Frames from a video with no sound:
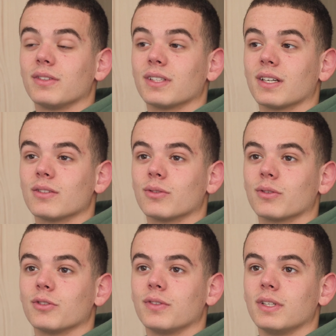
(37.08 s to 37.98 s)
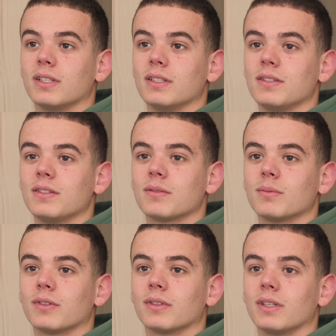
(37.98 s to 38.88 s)
fait 13 ans que je fais de
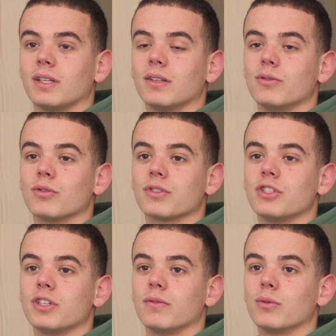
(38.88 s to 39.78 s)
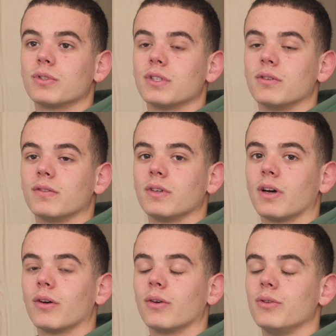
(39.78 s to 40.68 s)
l'athlétisme et du lancer de javelot ça doit
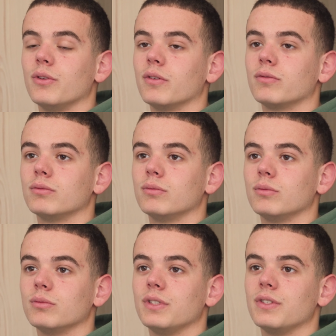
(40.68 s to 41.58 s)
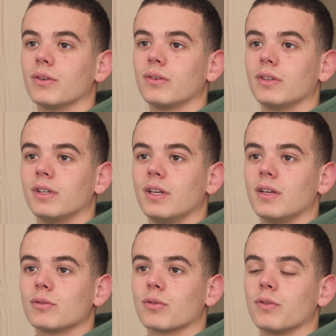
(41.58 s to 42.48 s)
faire 9 euh, ou 10 ans.
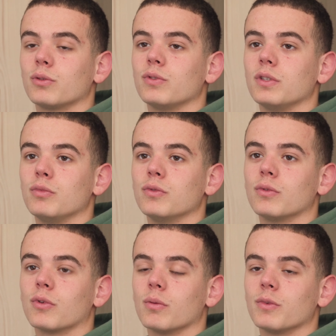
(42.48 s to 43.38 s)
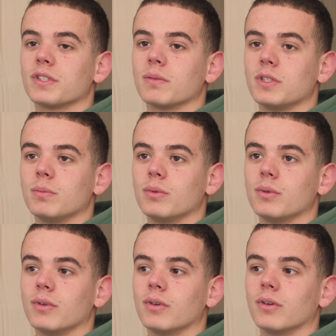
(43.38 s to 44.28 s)
Parce qu'en fait au début on commence un petit
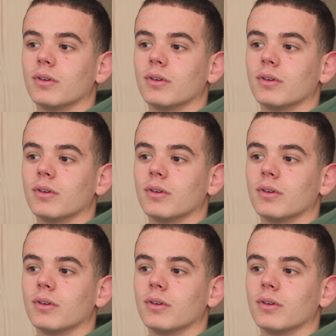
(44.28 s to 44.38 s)
peu